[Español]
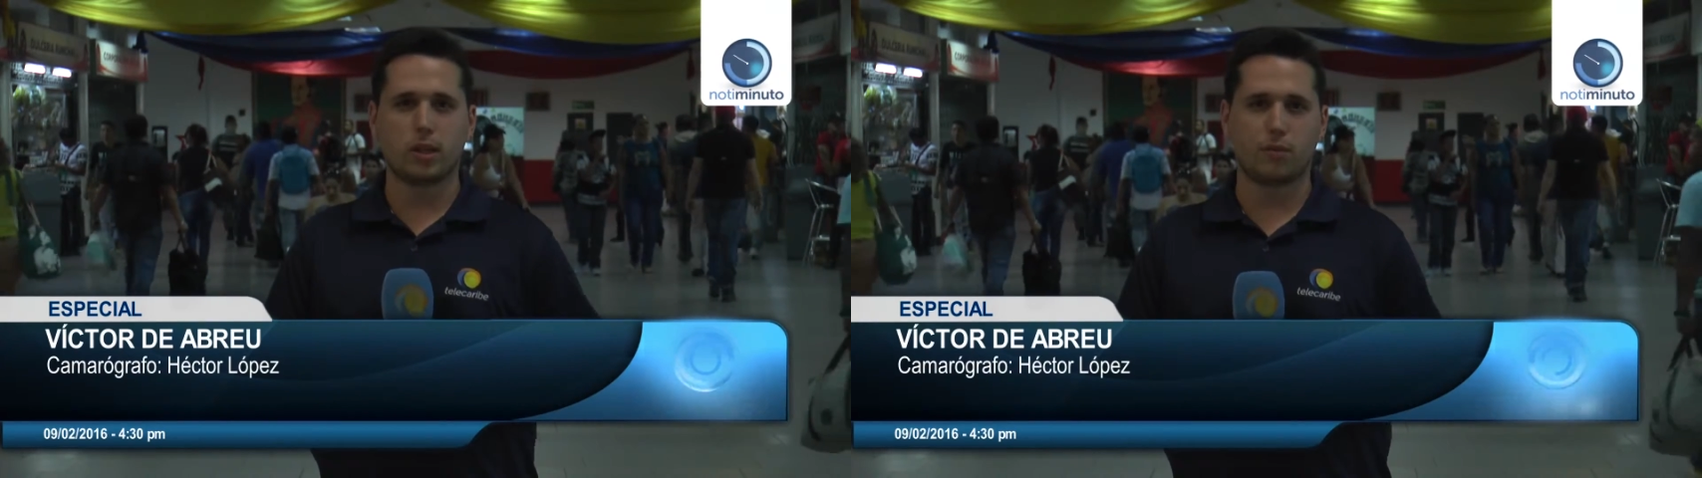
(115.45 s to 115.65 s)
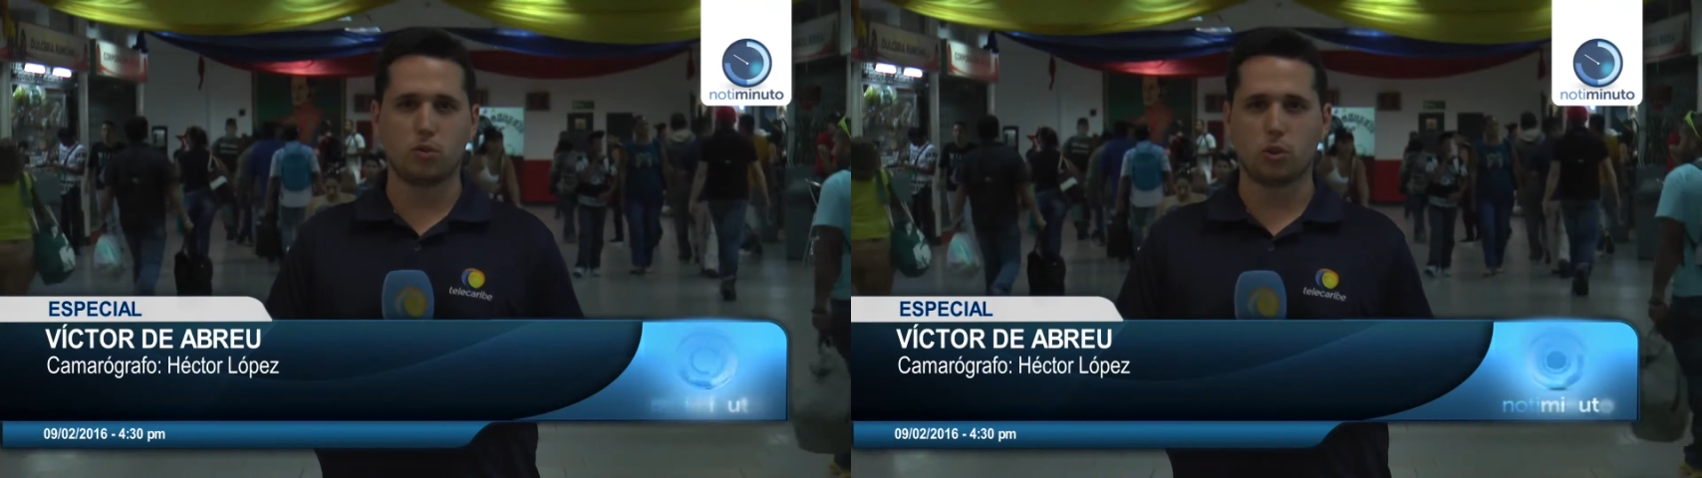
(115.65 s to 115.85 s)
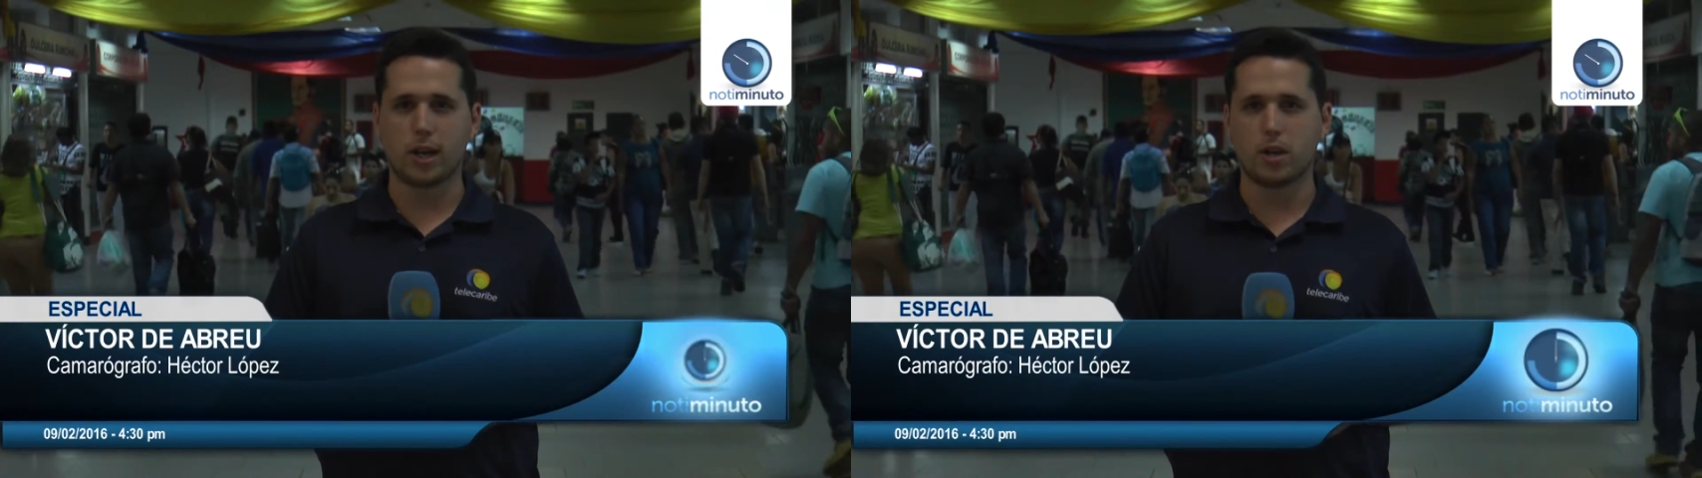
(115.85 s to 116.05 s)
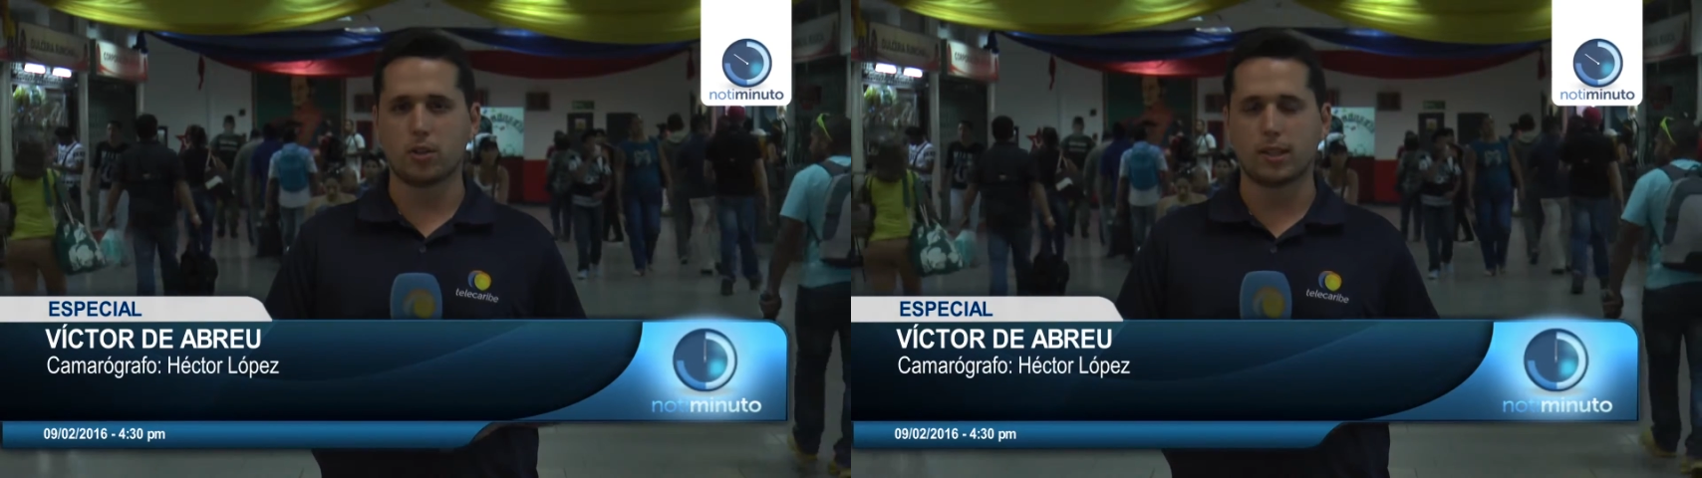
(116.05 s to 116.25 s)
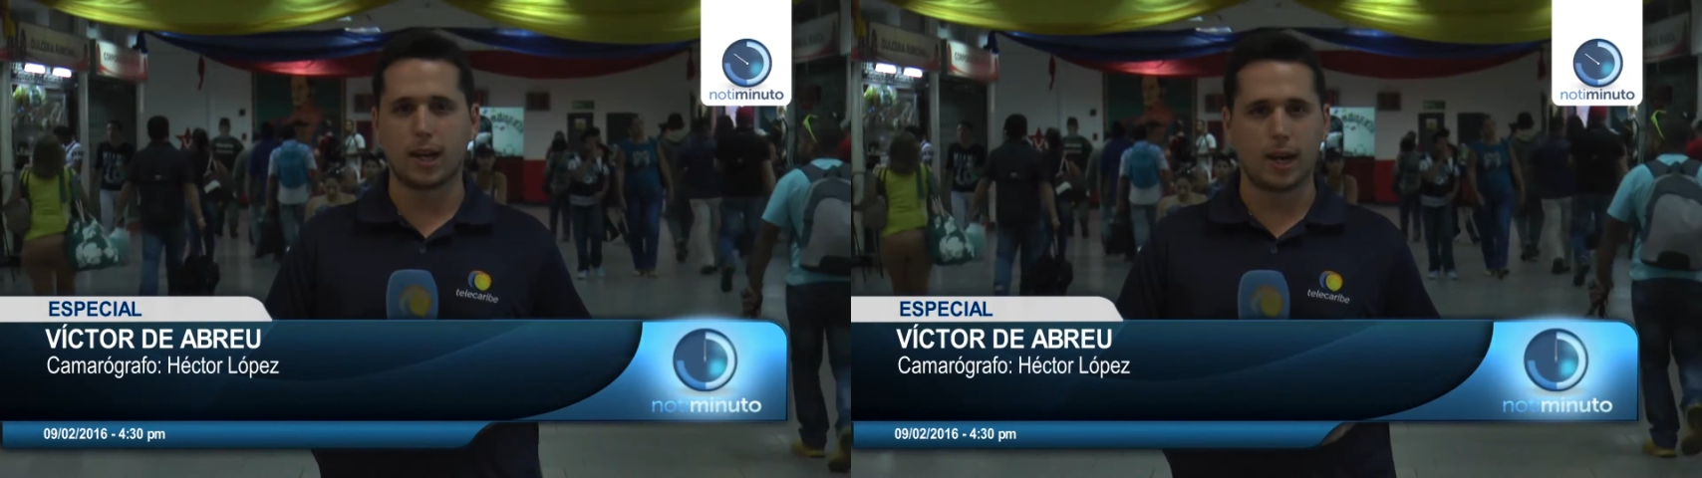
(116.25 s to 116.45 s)
funcionarios
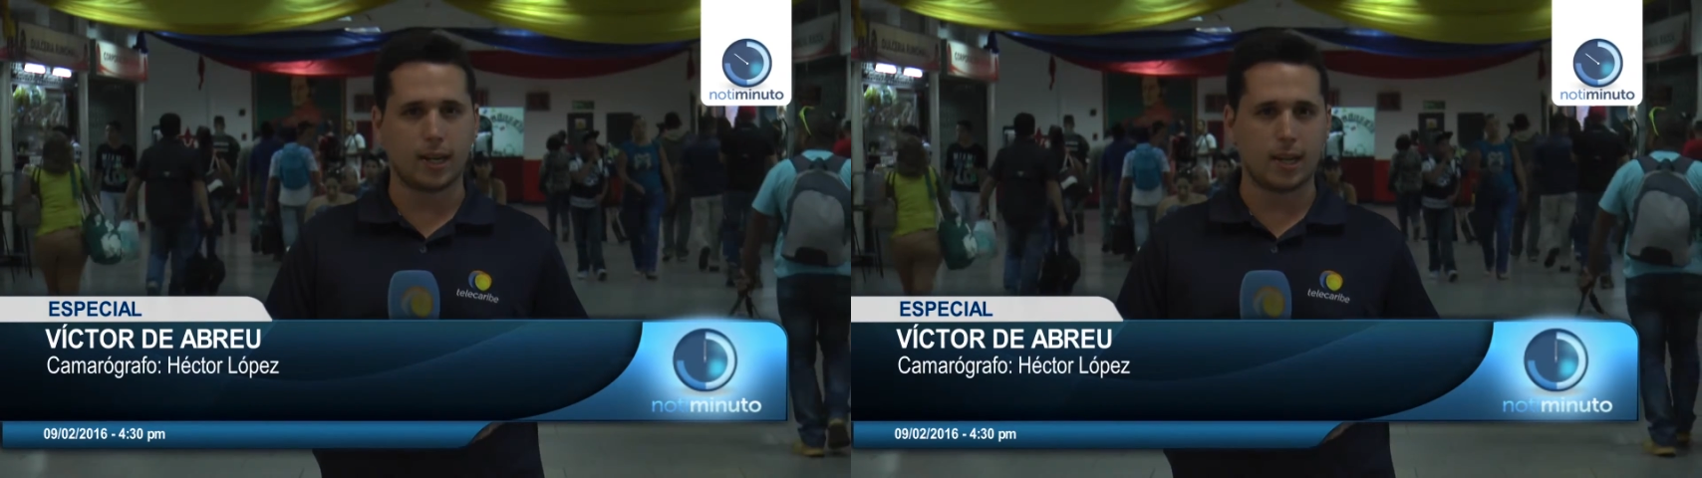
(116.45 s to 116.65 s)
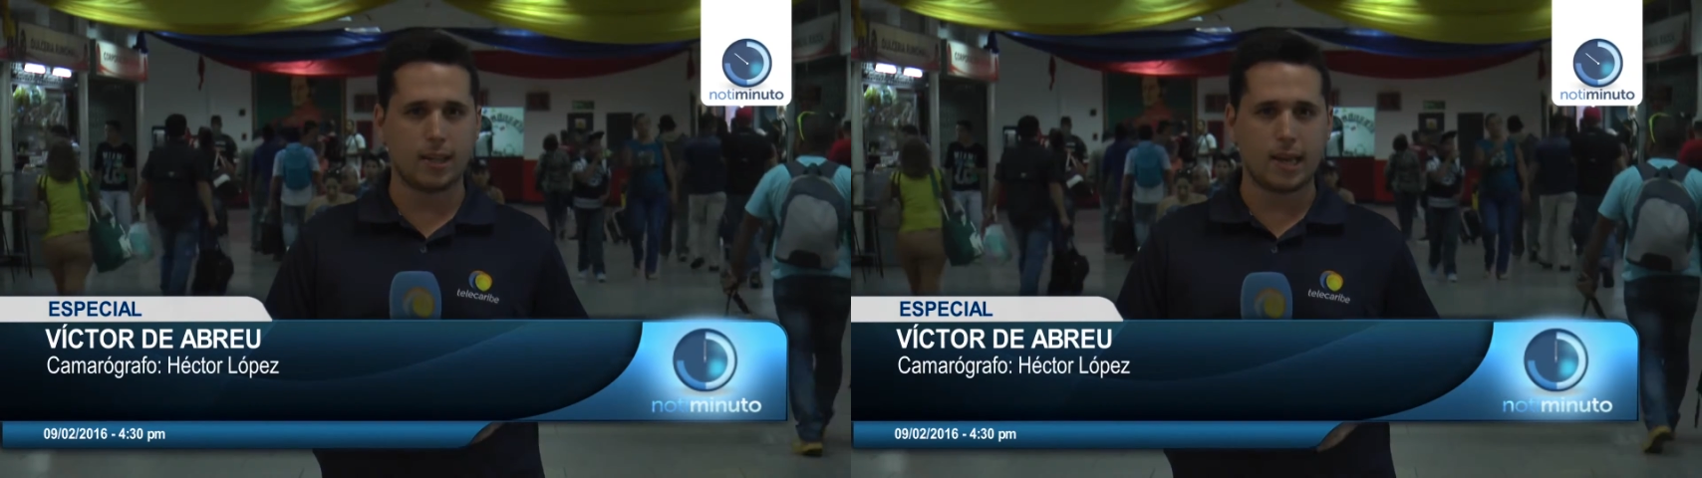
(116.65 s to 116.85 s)
entre la Alcaldía